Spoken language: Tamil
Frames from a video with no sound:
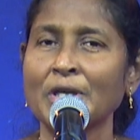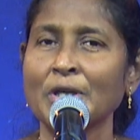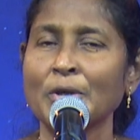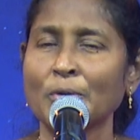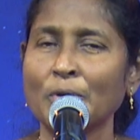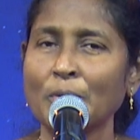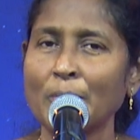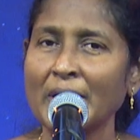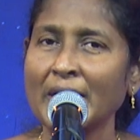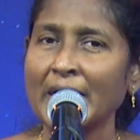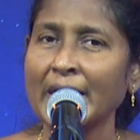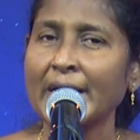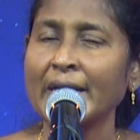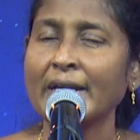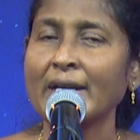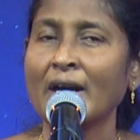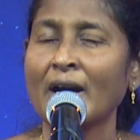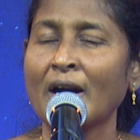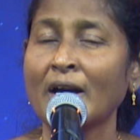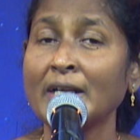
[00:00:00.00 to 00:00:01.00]
உண்மையிலே
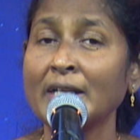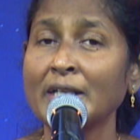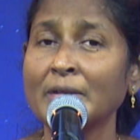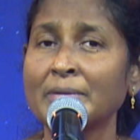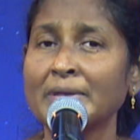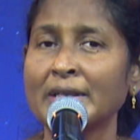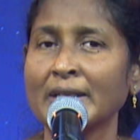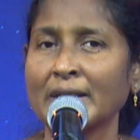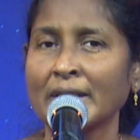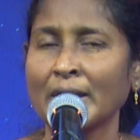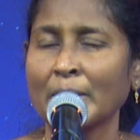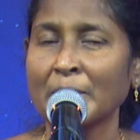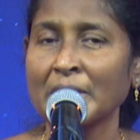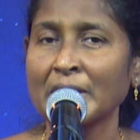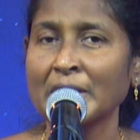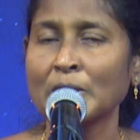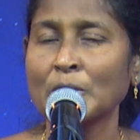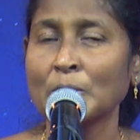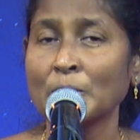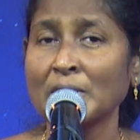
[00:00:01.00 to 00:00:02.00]
ஆண்டவர்
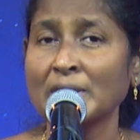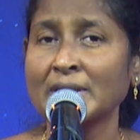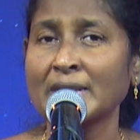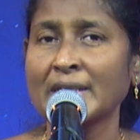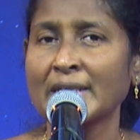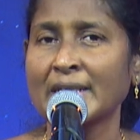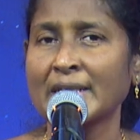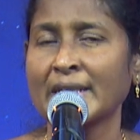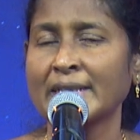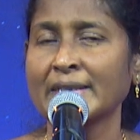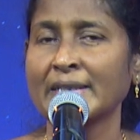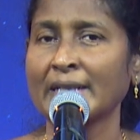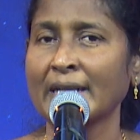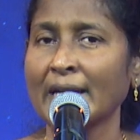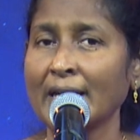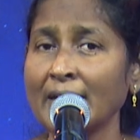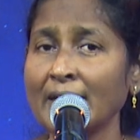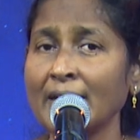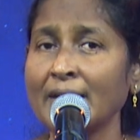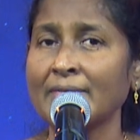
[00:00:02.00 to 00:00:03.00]
நமக்கு கொடுத்திருக்கிற இந்த
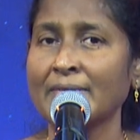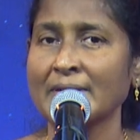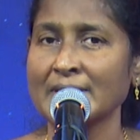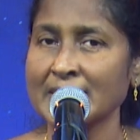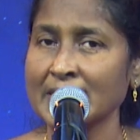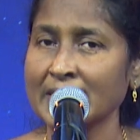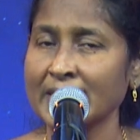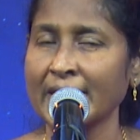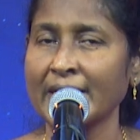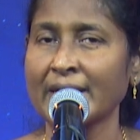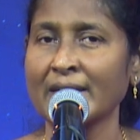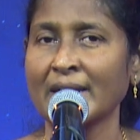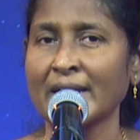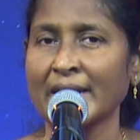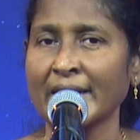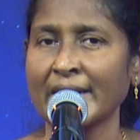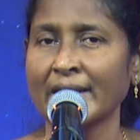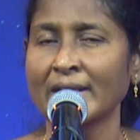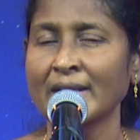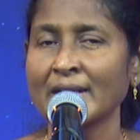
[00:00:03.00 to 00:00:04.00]
நல்ல
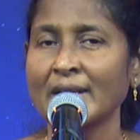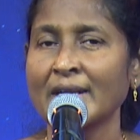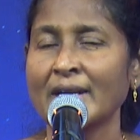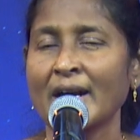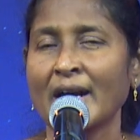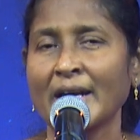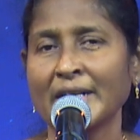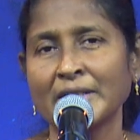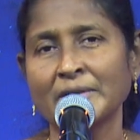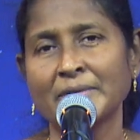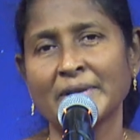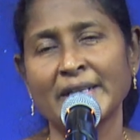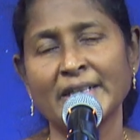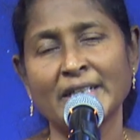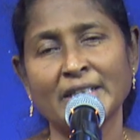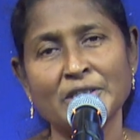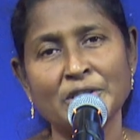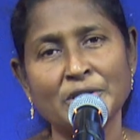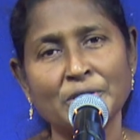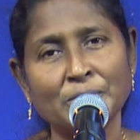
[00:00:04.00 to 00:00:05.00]
வசதிக்காக ஆண்டவரை
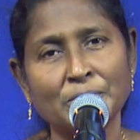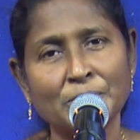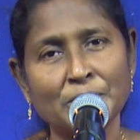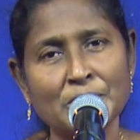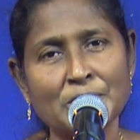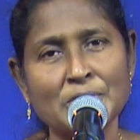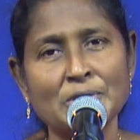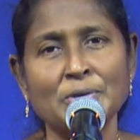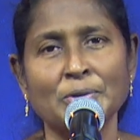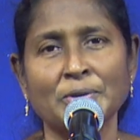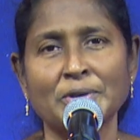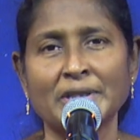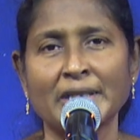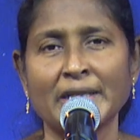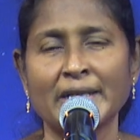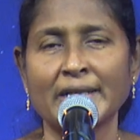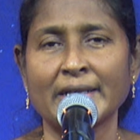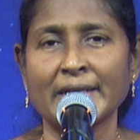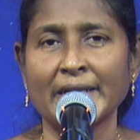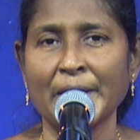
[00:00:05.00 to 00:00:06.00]
நன்றியோடு
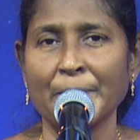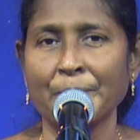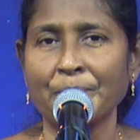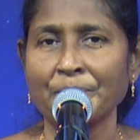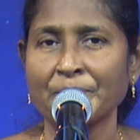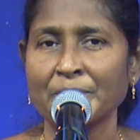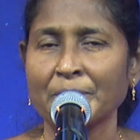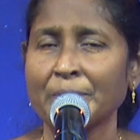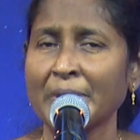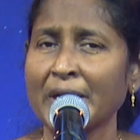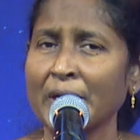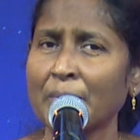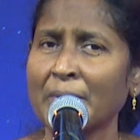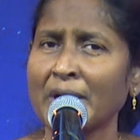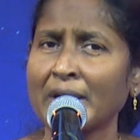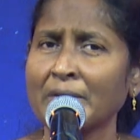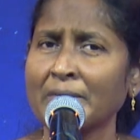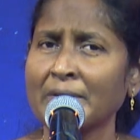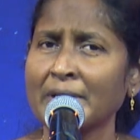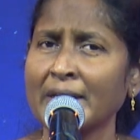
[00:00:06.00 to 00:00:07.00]
ஸ்தோத்திருக்கிறேன்
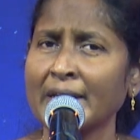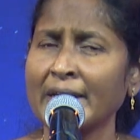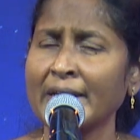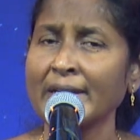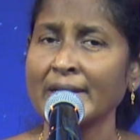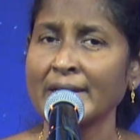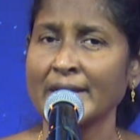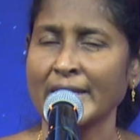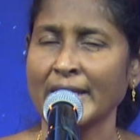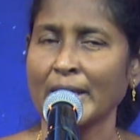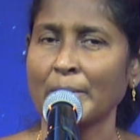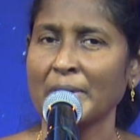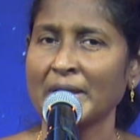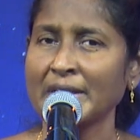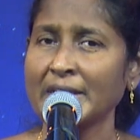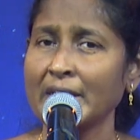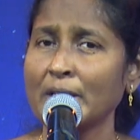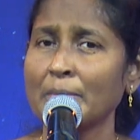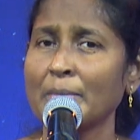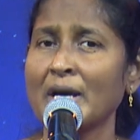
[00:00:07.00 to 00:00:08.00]
பிரியமானவர்களே நாம்
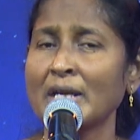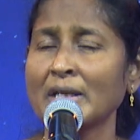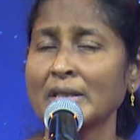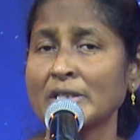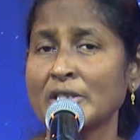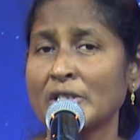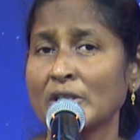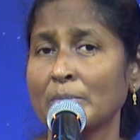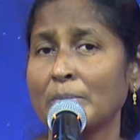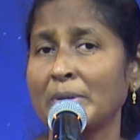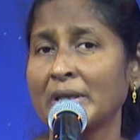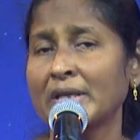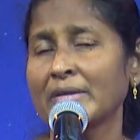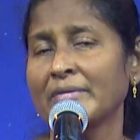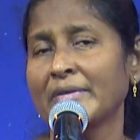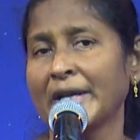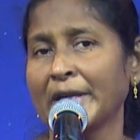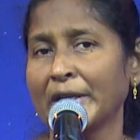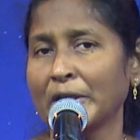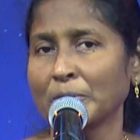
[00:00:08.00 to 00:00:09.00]
அதிகமாக ஜெபிக்க
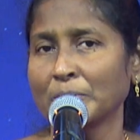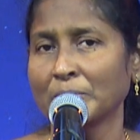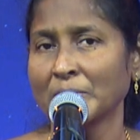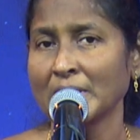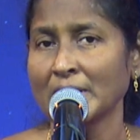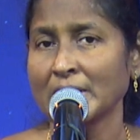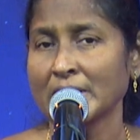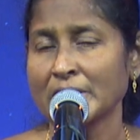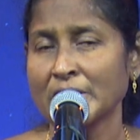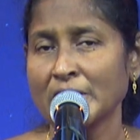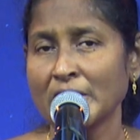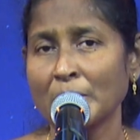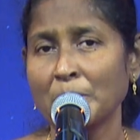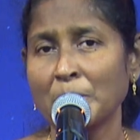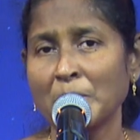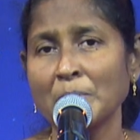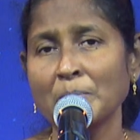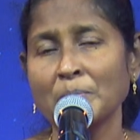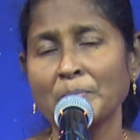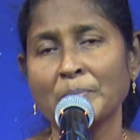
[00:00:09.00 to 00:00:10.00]
வேண்டும்
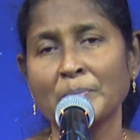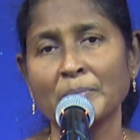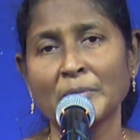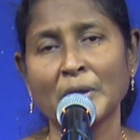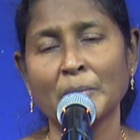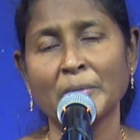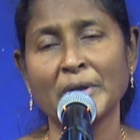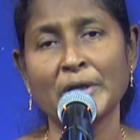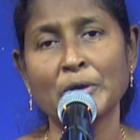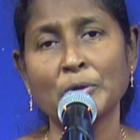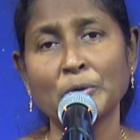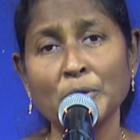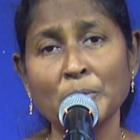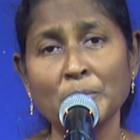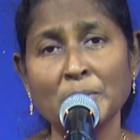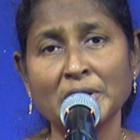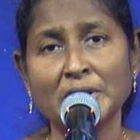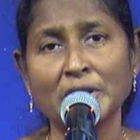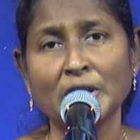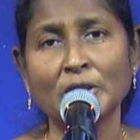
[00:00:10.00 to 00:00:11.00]
ஜெபம் நம்முடைய
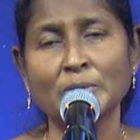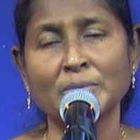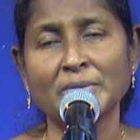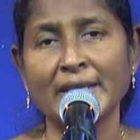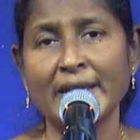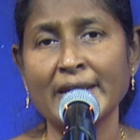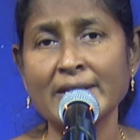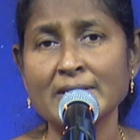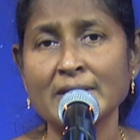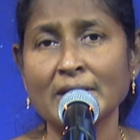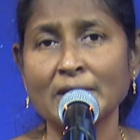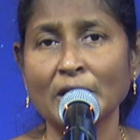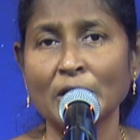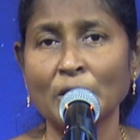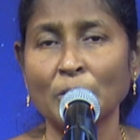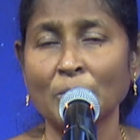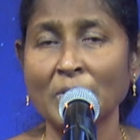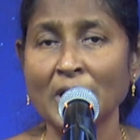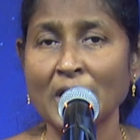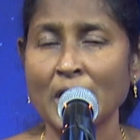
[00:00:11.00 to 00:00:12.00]
குடும்பத்திலும்
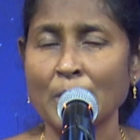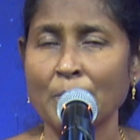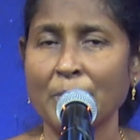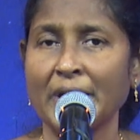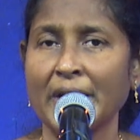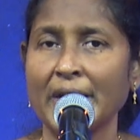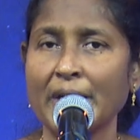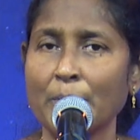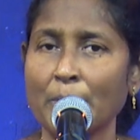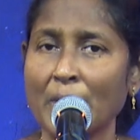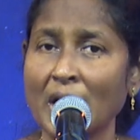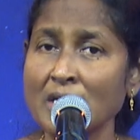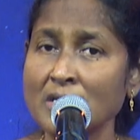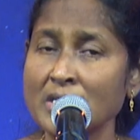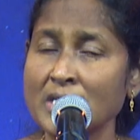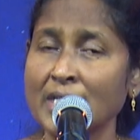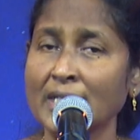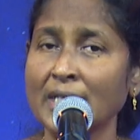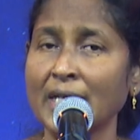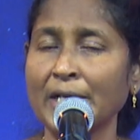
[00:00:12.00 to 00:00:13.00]
தேசத்திலும் பெரிய
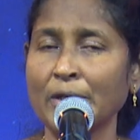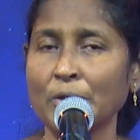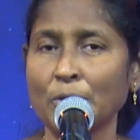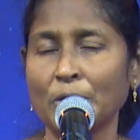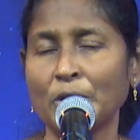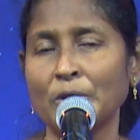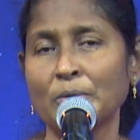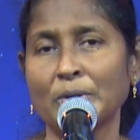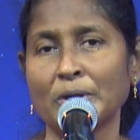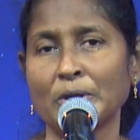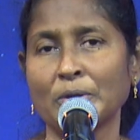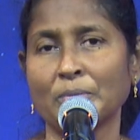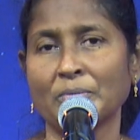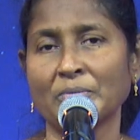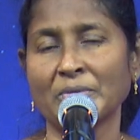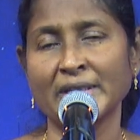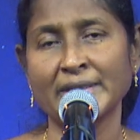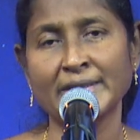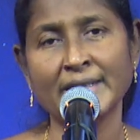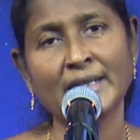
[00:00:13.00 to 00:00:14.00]
மாற்றங்களை கொண்டு வரும்
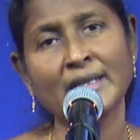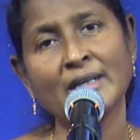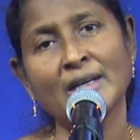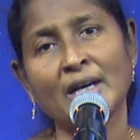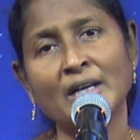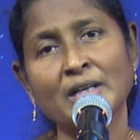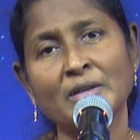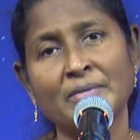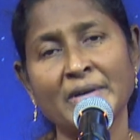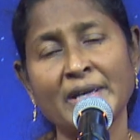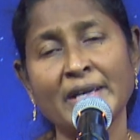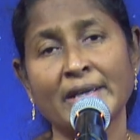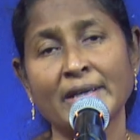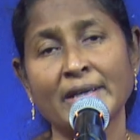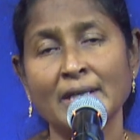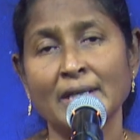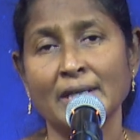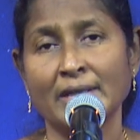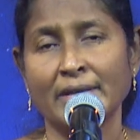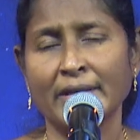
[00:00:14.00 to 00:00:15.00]
இதற்காகவே
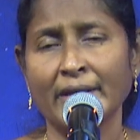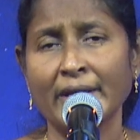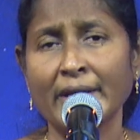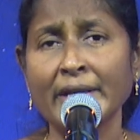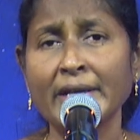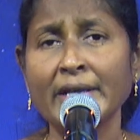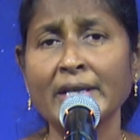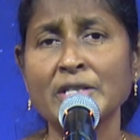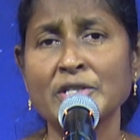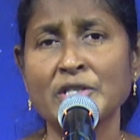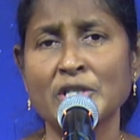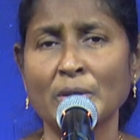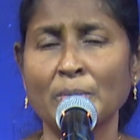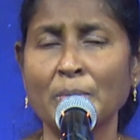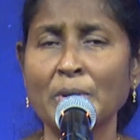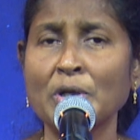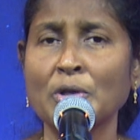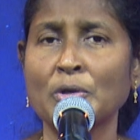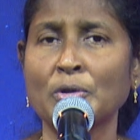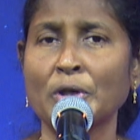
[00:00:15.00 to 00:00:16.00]
நிறைய
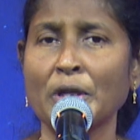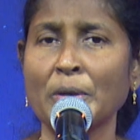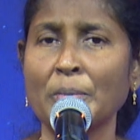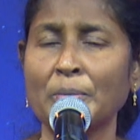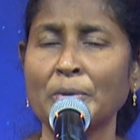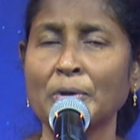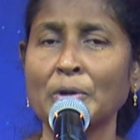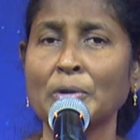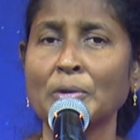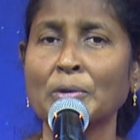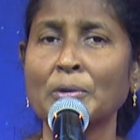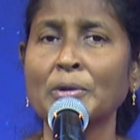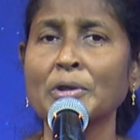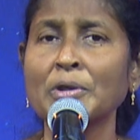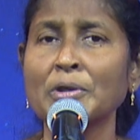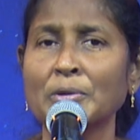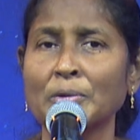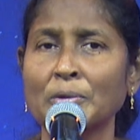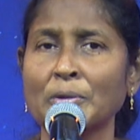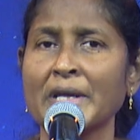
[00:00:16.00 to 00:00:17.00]
ஜப குறிப்புகளோடு
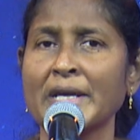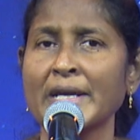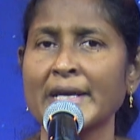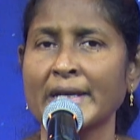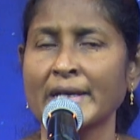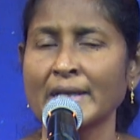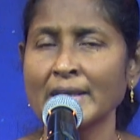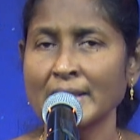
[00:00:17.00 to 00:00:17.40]
கூடிய